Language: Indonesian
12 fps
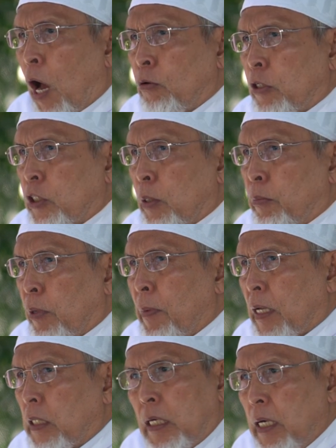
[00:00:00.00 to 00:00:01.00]
yang harus kita
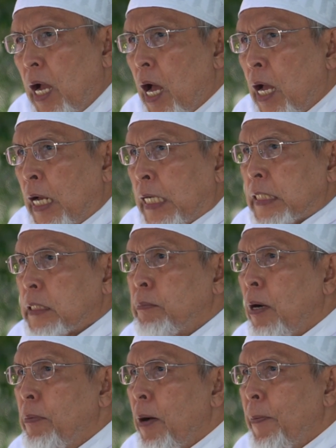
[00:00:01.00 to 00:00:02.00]
berbakti. Enggak.
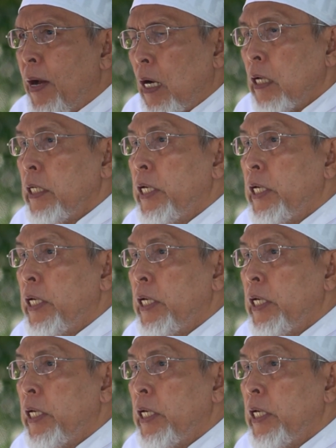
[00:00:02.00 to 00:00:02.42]
Sebab apa?